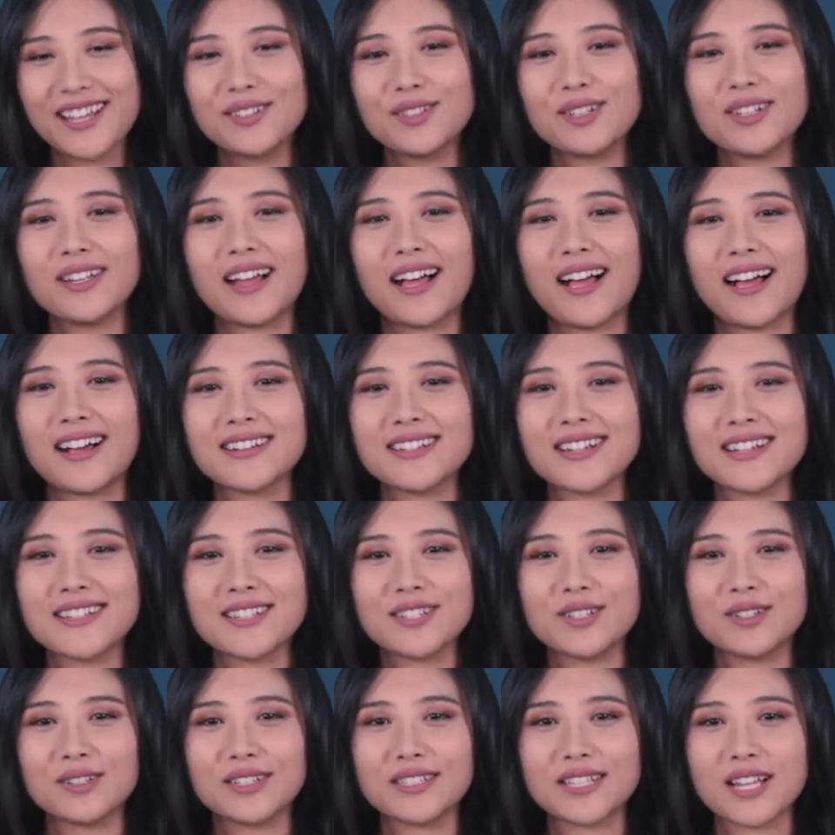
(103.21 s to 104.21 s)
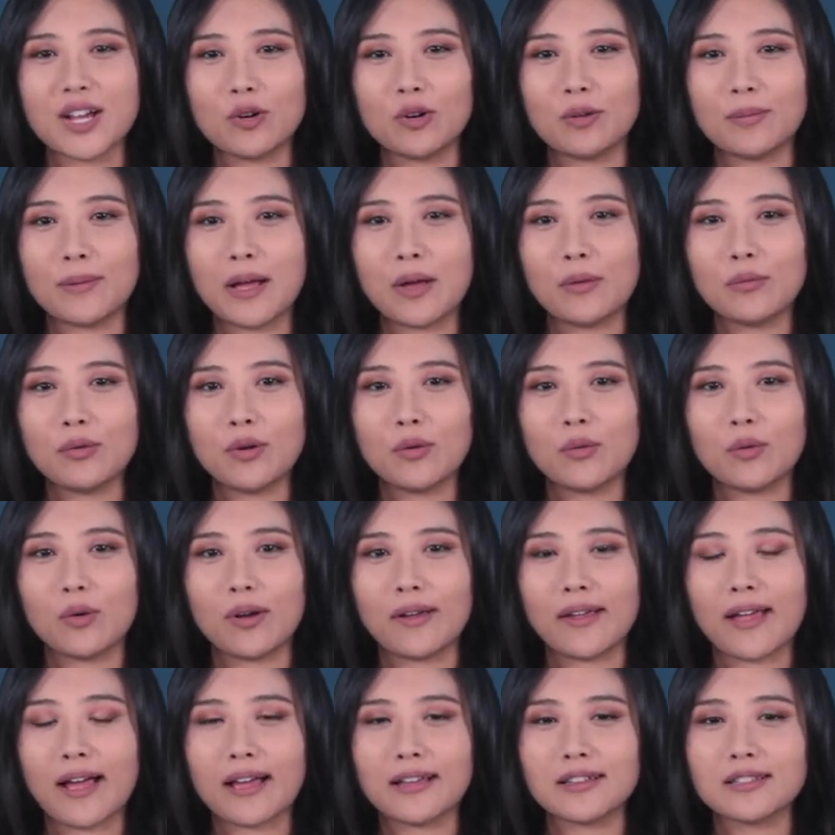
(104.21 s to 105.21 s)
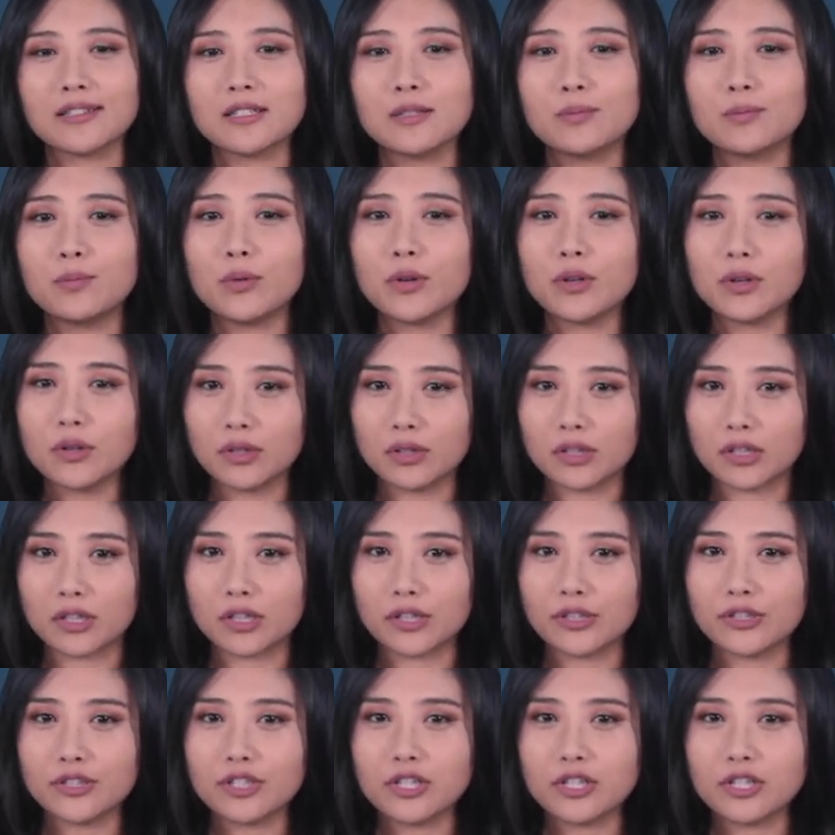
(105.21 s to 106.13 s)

对了，上次有个小伙伴问我呀，spoiler